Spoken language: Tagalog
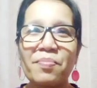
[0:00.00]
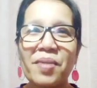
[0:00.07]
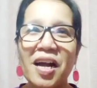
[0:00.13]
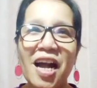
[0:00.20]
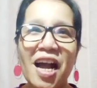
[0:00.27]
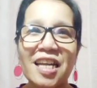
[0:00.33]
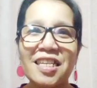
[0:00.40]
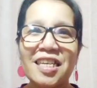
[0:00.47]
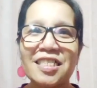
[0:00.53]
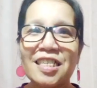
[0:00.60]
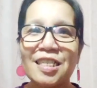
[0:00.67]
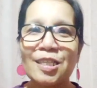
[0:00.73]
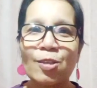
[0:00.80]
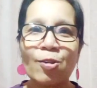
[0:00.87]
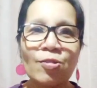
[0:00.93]
pangalan
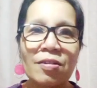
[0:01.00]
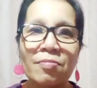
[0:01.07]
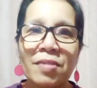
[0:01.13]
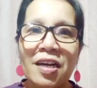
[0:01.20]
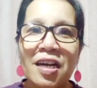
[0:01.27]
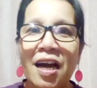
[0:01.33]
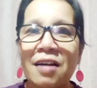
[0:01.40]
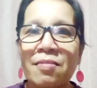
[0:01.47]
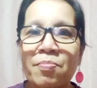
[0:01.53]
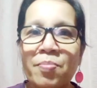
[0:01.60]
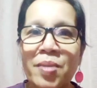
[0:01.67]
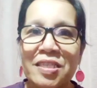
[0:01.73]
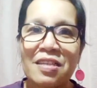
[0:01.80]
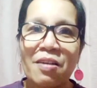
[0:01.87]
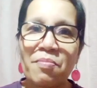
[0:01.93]
nito na mga
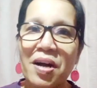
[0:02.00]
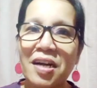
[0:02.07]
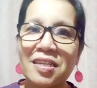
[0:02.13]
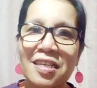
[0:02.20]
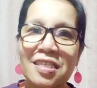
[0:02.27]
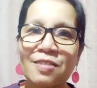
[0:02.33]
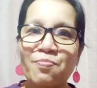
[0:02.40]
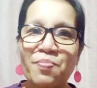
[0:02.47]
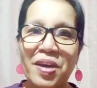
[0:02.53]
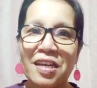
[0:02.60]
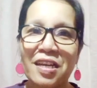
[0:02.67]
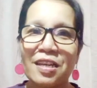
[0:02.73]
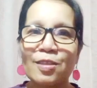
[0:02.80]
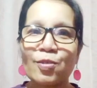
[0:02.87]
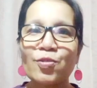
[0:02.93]
masamang
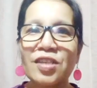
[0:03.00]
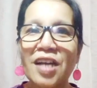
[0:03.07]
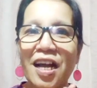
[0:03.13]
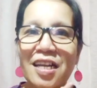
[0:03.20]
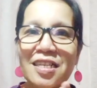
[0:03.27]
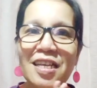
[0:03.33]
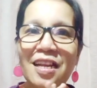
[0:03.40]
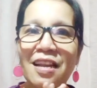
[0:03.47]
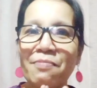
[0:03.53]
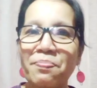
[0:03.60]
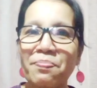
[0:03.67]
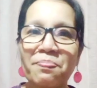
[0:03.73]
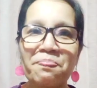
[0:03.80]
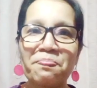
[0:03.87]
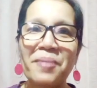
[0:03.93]
espiritu sa kanila
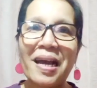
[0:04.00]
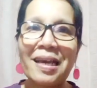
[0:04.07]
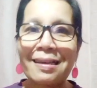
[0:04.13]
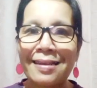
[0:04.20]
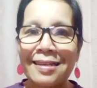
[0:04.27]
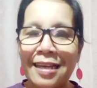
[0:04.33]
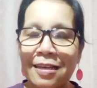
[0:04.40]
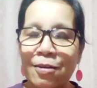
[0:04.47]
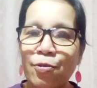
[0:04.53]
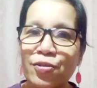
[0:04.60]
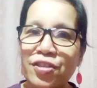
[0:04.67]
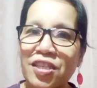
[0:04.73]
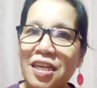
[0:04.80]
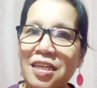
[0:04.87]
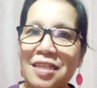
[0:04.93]

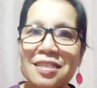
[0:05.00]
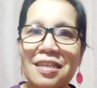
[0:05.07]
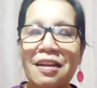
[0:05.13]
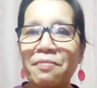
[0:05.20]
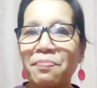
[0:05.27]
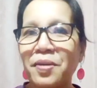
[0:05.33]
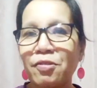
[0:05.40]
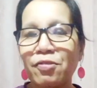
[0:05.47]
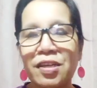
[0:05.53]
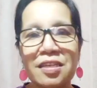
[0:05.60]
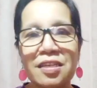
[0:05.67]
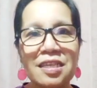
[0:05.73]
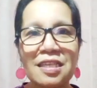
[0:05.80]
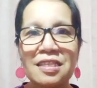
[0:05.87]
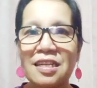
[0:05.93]
painikutan na sila pero
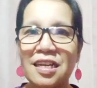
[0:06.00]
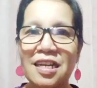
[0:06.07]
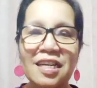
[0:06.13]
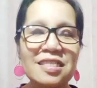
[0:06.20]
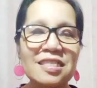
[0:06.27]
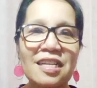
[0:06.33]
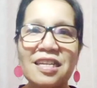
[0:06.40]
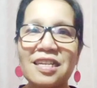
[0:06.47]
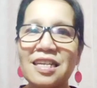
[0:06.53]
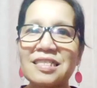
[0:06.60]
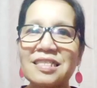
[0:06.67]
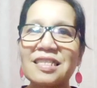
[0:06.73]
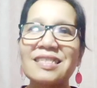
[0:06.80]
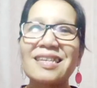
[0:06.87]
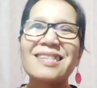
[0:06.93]
hindi talaga sila
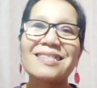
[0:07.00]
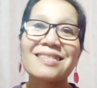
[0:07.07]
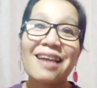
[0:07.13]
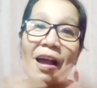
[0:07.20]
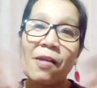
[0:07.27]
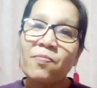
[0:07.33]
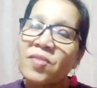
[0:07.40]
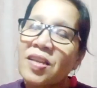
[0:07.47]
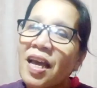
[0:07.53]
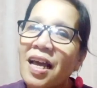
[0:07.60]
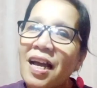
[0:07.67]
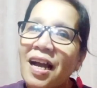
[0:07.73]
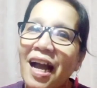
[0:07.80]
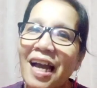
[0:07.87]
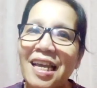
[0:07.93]
nagsasalita.
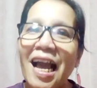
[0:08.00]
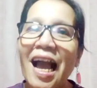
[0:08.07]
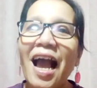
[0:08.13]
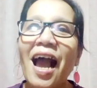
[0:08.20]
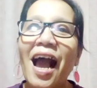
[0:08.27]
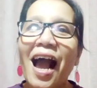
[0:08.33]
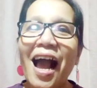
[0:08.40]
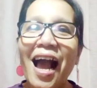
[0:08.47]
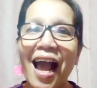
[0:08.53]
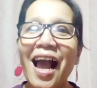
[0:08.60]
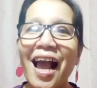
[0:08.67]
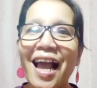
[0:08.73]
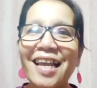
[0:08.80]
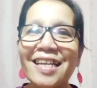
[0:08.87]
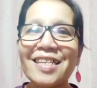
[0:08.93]
Kaya,
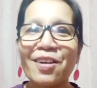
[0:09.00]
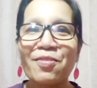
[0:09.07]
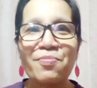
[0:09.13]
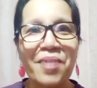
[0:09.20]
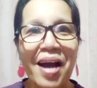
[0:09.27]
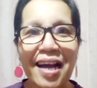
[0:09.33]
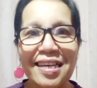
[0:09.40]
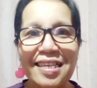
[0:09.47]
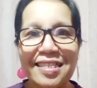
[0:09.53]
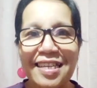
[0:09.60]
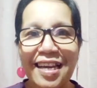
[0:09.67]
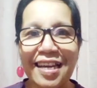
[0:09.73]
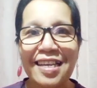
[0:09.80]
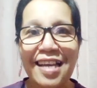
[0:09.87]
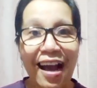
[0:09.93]
ay naku, bakit
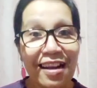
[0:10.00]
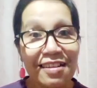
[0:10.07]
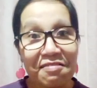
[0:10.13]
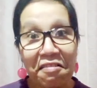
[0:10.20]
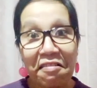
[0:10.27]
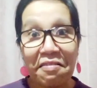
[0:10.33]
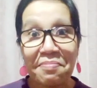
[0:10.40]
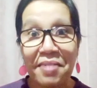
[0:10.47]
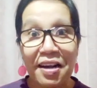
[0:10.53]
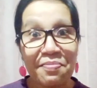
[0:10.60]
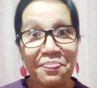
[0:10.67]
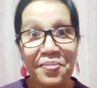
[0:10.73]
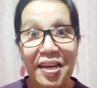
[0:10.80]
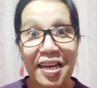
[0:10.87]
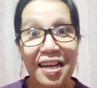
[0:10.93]
kaya ano,
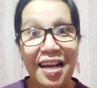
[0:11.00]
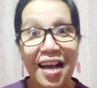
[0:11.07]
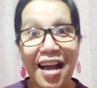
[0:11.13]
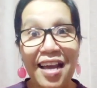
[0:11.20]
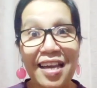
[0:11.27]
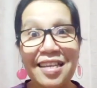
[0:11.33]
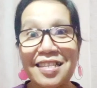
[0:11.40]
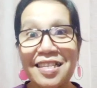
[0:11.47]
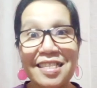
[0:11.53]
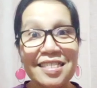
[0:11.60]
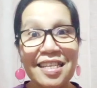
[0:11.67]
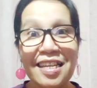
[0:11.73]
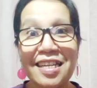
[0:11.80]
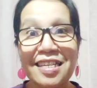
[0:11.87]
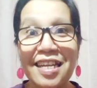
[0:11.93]
mga palangga, hindi
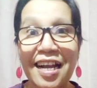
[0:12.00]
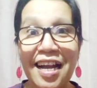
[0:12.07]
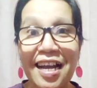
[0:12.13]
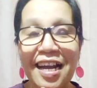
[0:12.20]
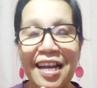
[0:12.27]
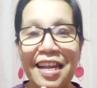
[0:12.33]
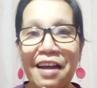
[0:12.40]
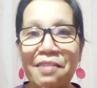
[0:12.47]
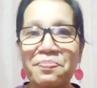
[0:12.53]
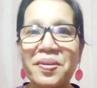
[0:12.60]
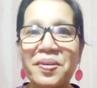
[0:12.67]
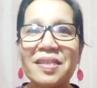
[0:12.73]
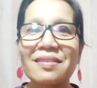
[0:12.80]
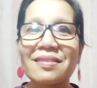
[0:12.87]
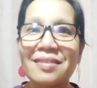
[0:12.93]
sila
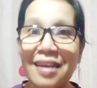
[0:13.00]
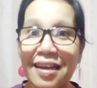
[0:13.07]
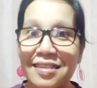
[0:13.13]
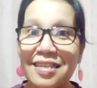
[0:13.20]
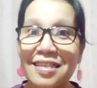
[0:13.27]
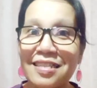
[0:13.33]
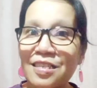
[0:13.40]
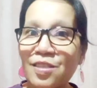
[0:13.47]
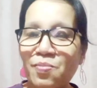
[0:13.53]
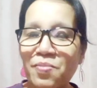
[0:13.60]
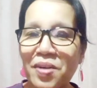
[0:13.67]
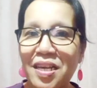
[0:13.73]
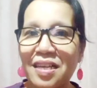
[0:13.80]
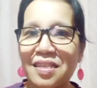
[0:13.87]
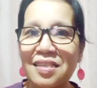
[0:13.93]
nakakalapit,
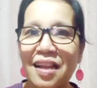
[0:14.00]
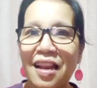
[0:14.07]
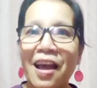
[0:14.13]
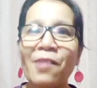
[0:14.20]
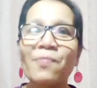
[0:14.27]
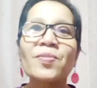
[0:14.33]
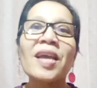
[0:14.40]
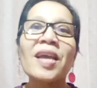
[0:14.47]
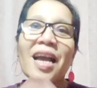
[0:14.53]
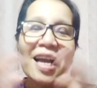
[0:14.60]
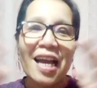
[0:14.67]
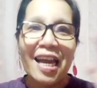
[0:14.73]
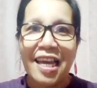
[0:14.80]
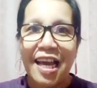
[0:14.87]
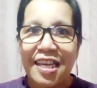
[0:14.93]
nadidismaya sila.
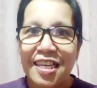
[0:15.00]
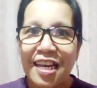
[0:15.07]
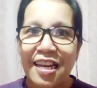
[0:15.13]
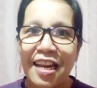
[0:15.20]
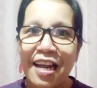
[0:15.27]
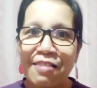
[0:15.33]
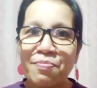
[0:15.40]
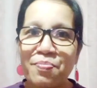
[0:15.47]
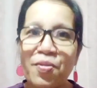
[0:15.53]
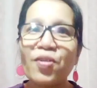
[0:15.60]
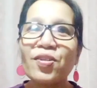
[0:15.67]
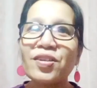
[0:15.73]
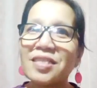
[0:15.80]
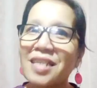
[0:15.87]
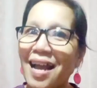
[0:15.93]
Kaya yan lang
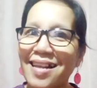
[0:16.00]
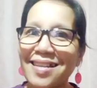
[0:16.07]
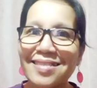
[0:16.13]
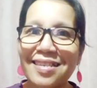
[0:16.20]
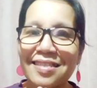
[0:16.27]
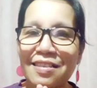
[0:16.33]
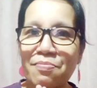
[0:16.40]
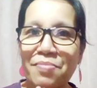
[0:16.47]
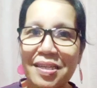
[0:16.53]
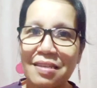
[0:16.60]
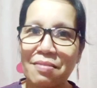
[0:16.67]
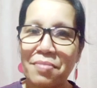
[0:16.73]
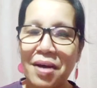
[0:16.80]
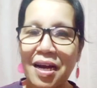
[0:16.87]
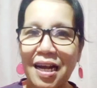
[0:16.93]
po dahil sa
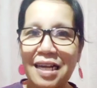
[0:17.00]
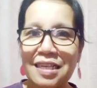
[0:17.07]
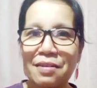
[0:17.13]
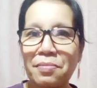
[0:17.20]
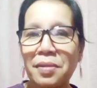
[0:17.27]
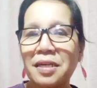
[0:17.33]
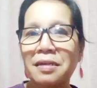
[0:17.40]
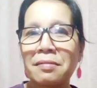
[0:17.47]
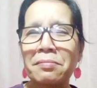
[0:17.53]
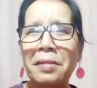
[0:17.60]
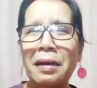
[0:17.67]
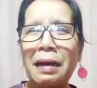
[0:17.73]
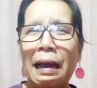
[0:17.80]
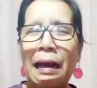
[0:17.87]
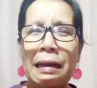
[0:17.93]
tiba-tiba nga naman
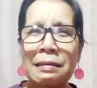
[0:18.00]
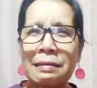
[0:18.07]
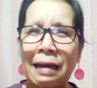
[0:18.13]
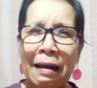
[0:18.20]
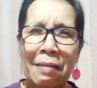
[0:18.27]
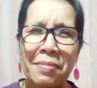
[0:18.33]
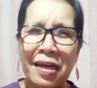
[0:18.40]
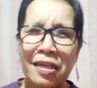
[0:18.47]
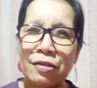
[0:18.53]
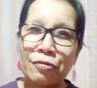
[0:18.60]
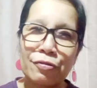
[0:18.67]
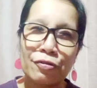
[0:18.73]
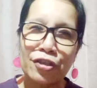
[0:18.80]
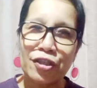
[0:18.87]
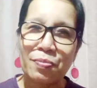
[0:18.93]
na
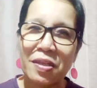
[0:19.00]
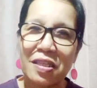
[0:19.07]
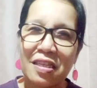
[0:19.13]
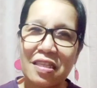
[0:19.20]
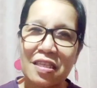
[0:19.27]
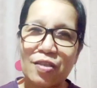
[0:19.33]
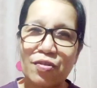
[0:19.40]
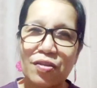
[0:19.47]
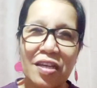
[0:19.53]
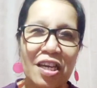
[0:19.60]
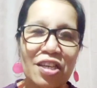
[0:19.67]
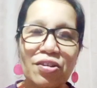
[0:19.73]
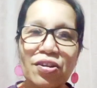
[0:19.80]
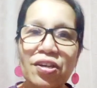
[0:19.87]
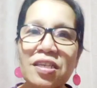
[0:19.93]
endorsement ni Tisoy
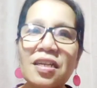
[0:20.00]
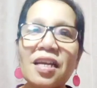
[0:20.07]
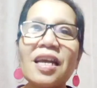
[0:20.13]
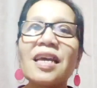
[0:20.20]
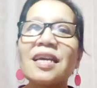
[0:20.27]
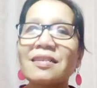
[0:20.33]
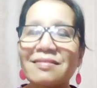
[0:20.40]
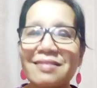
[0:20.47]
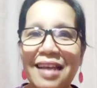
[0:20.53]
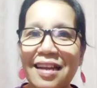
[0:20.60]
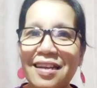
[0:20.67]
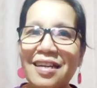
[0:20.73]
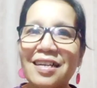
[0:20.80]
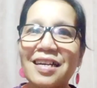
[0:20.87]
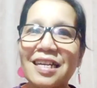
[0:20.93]
ngayon,
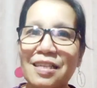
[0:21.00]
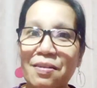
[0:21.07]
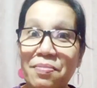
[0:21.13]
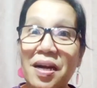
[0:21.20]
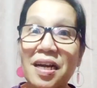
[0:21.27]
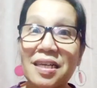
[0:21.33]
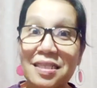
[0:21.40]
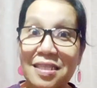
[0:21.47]
talaga namang